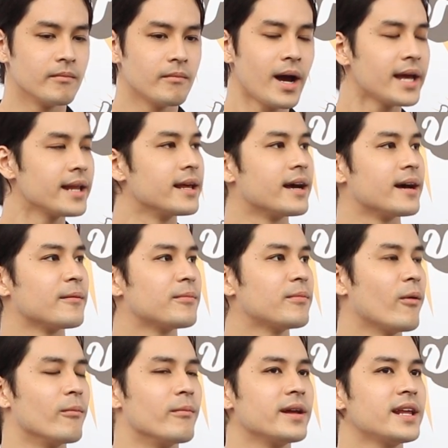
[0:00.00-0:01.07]
ไม่เลยครับ
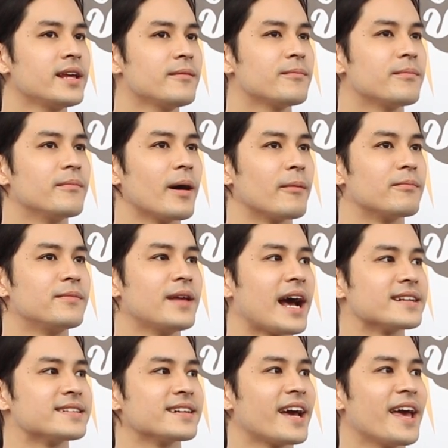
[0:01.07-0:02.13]
ผมไม่ได้แบบอ
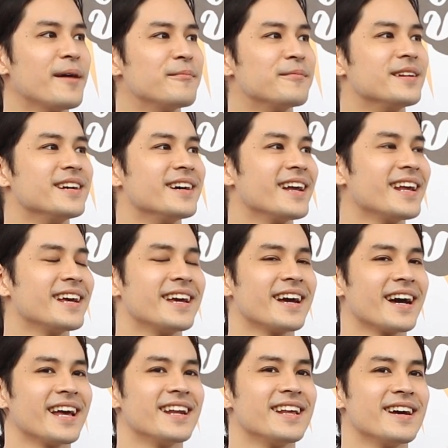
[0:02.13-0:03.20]
ยากจะเข้มหรืออะไรอ
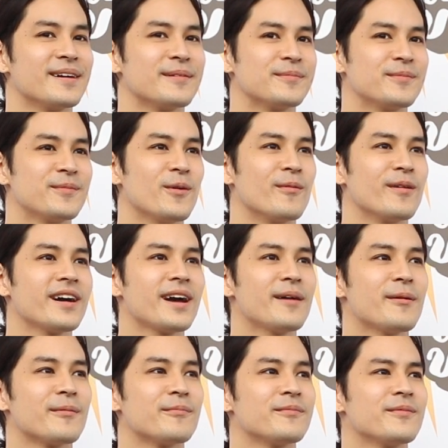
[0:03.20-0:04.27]
ย่างนั้นเลยครับผมก็แค่
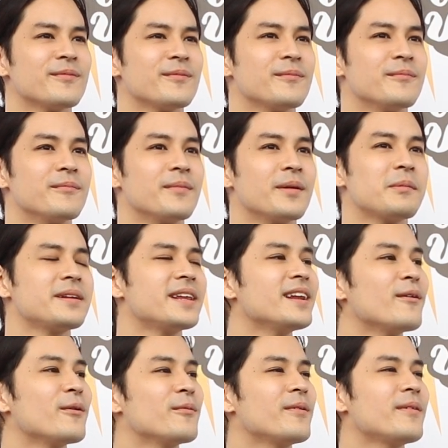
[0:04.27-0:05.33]
แบบบางที
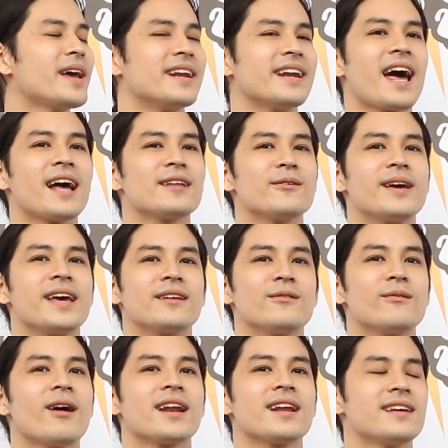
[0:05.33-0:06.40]
เราเห็นหน้าตัวเอง
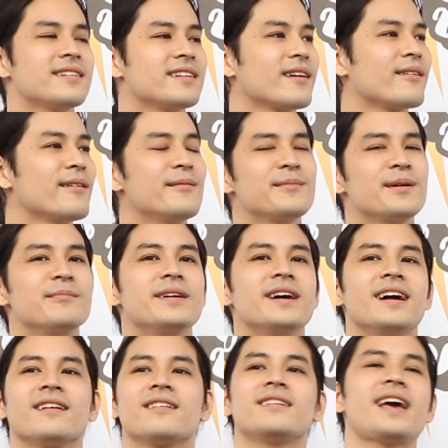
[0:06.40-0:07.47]
ทุกวันนะเราก็
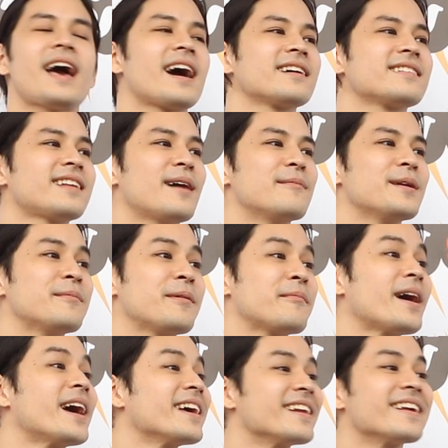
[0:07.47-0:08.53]
เบื่อแล้วก็อยากทำอะไร
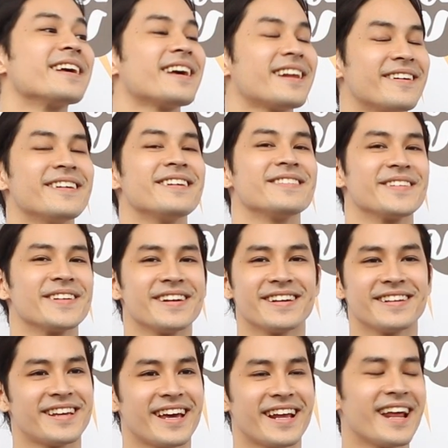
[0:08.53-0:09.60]
ใหม่ๆอะไรเงี้ยเนาะมันก็
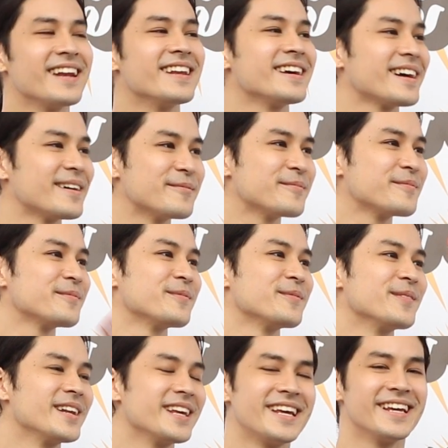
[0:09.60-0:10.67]
แค่นั้นเลยครับ
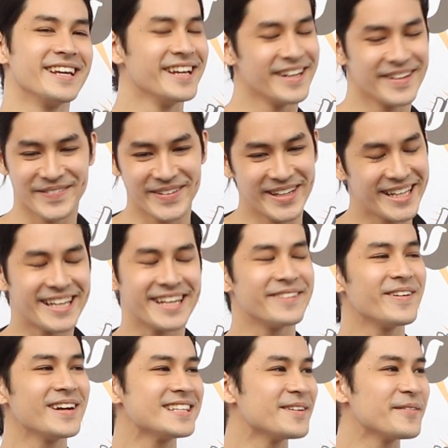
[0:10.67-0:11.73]
ไม่ได้คิด
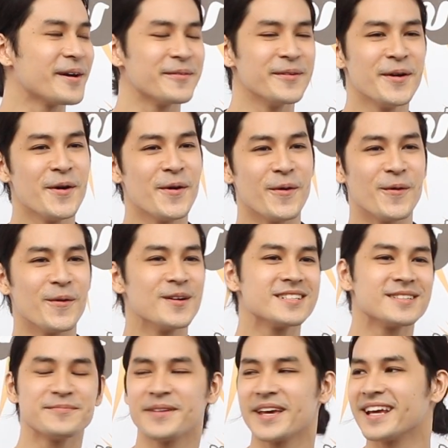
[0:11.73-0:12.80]
ว่าจะแบบโอ้
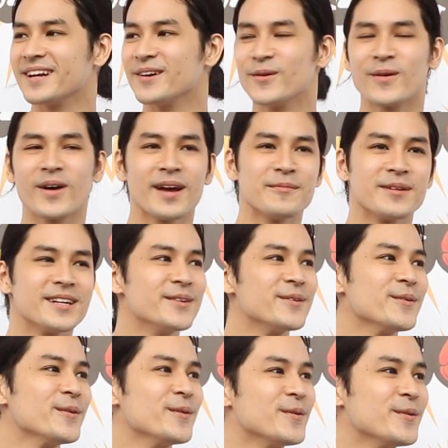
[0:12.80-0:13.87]
จะเปลี่ยนลุคให้มันดู